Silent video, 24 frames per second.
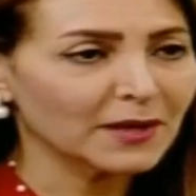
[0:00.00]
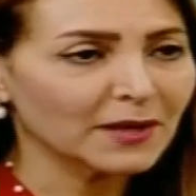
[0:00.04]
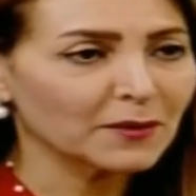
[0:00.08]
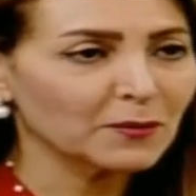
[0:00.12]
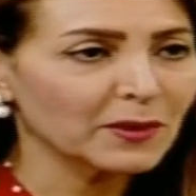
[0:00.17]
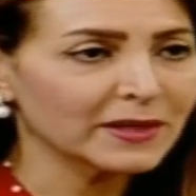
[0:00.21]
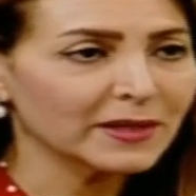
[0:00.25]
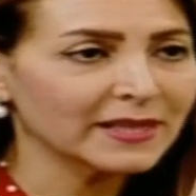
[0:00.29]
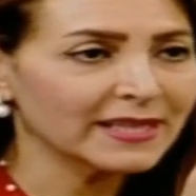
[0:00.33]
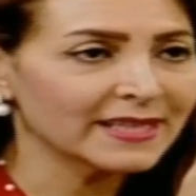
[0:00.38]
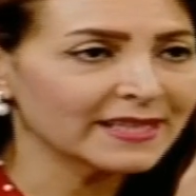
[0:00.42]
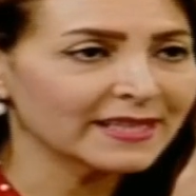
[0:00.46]

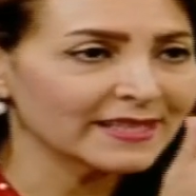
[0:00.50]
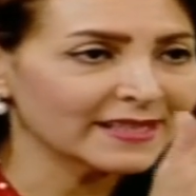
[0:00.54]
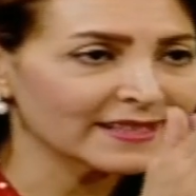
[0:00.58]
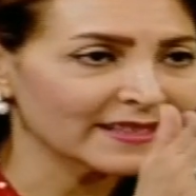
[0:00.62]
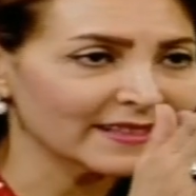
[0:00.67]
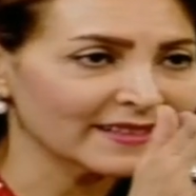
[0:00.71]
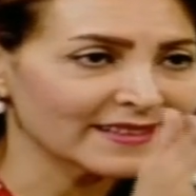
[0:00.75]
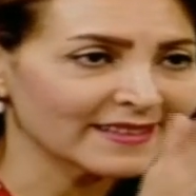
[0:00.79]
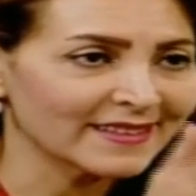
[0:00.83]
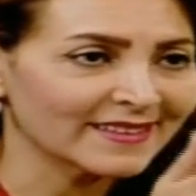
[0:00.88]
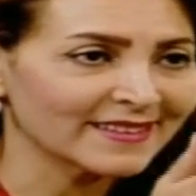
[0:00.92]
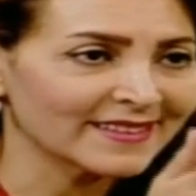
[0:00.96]
وانهي
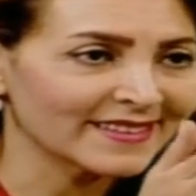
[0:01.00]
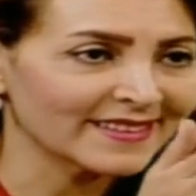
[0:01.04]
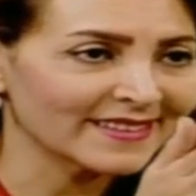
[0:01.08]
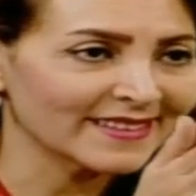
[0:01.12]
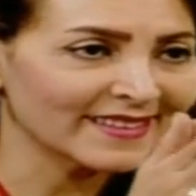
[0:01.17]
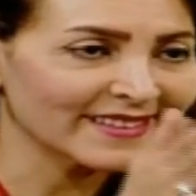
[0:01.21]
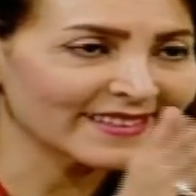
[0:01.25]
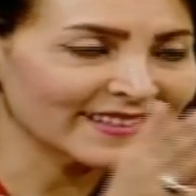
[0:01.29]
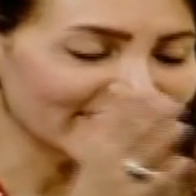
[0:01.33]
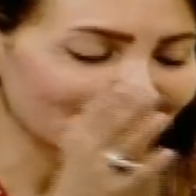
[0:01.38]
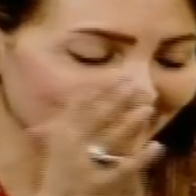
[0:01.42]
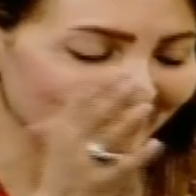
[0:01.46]

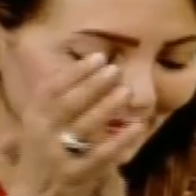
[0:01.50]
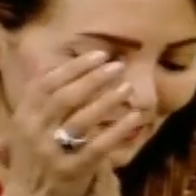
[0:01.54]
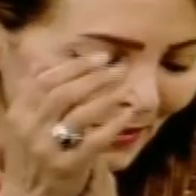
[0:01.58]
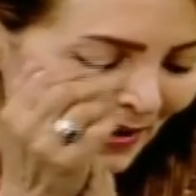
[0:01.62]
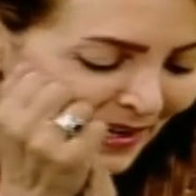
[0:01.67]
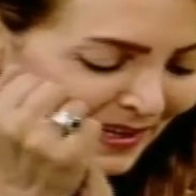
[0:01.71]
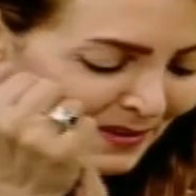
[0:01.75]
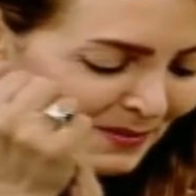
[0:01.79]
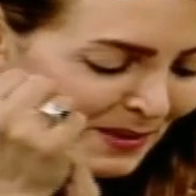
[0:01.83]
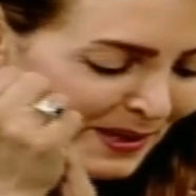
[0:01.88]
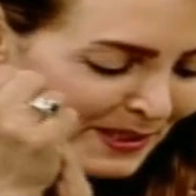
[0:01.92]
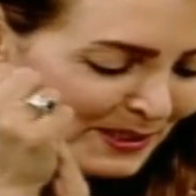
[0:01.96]
آه،
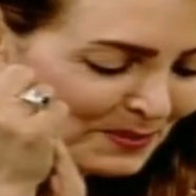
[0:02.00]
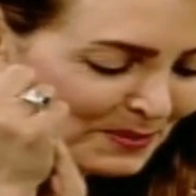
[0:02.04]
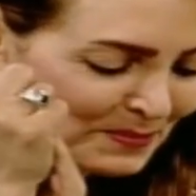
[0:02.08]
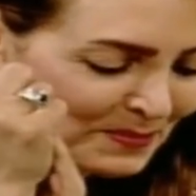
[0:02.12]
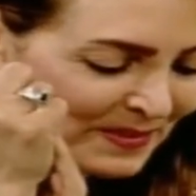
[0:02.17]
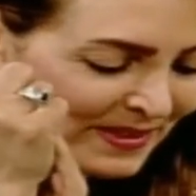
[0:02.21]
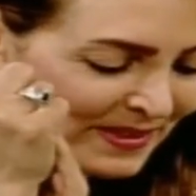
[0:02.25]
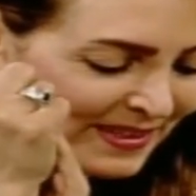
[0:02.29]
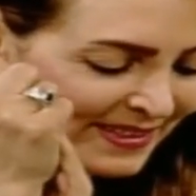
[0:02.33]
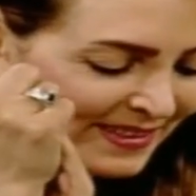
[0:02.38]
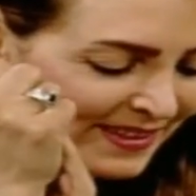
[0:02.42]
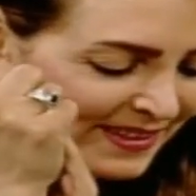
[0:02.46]

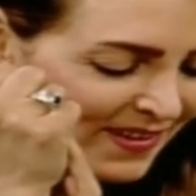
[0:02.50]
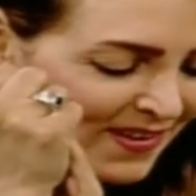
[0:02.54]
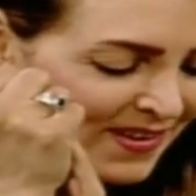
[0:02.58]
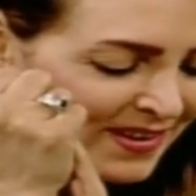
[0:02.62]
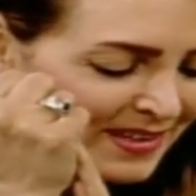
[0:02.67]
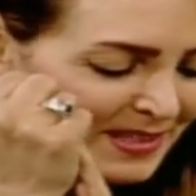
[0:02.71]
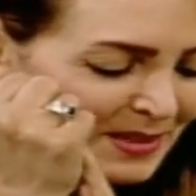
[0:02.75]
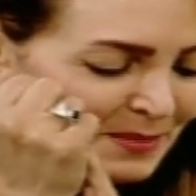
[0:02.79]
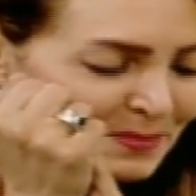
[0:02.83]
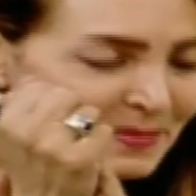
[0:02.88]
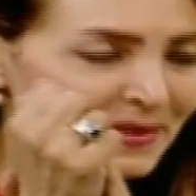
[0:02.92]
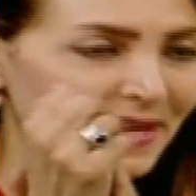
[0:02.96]
واختم
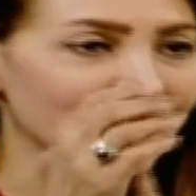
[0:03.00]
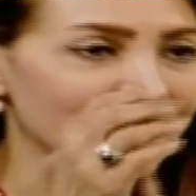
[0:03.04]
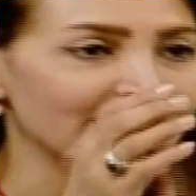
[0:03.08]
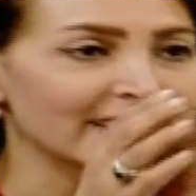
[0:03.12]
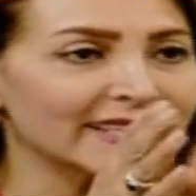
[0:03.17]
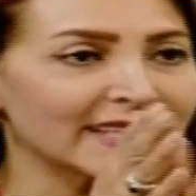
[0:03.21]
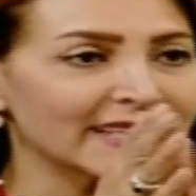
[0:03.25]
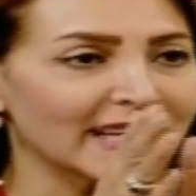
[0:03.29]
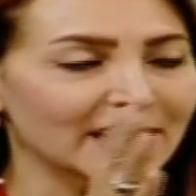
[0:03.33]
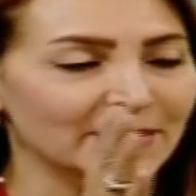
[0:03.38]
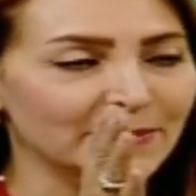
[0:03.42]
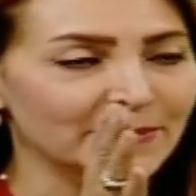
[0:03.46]
لقائنا بهذه
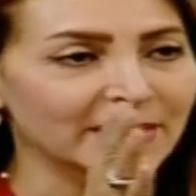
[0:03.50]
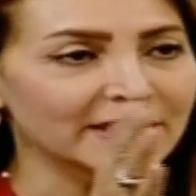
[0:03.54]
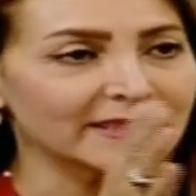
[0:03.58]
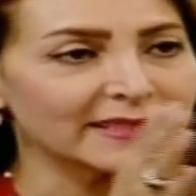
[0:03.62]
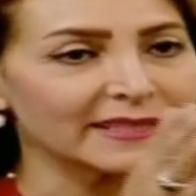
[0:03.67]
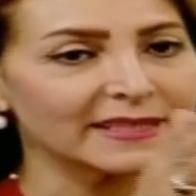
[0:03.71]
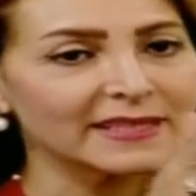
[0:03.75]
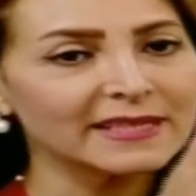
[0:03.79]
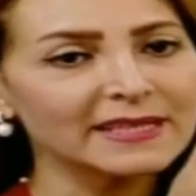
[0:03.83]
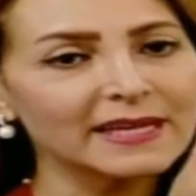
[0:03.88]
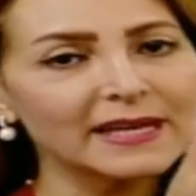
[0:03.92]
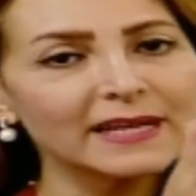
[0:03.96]

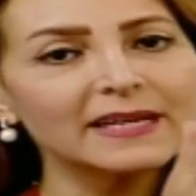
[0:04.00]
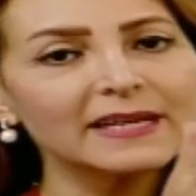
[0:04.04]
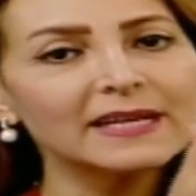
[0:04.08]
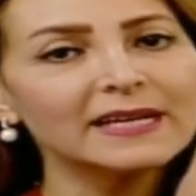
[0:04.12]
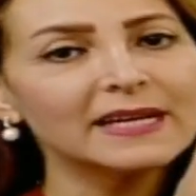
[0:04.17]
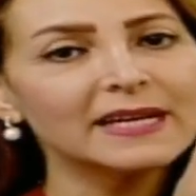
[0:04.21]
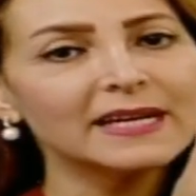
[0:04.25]
الكلمات اللي هي